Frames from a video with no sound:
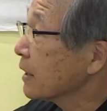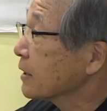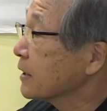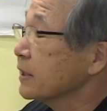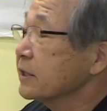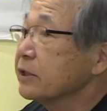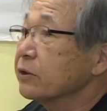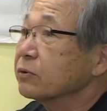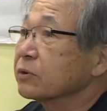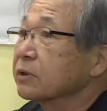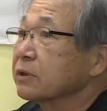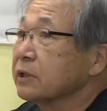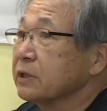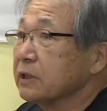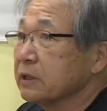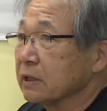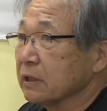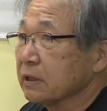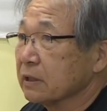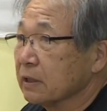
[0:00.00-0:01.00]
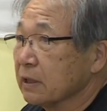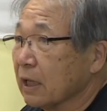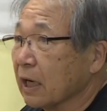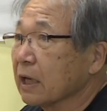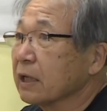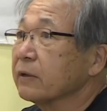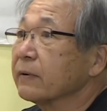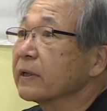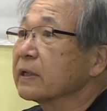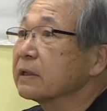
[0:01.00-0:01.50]
生地を作り
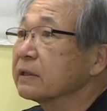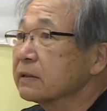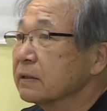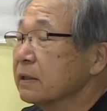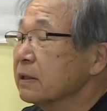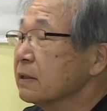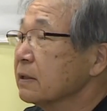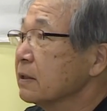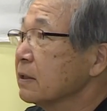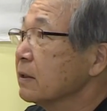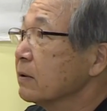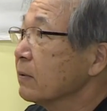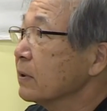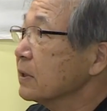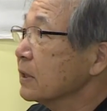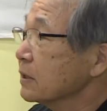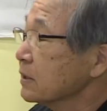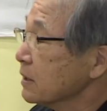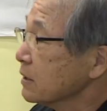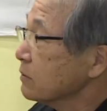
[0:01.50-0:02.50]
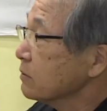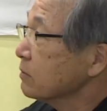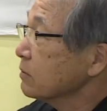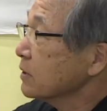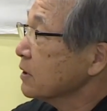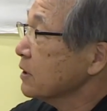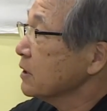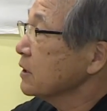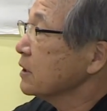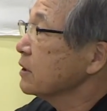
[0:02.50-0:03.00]
上げるわけですね私はその
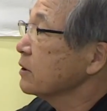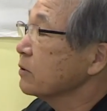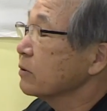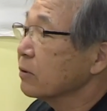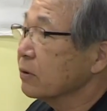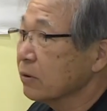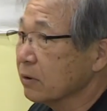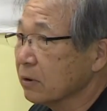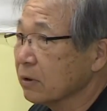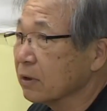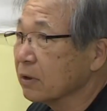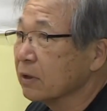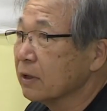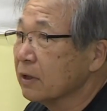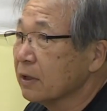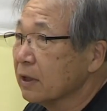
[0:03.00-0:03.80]
生地を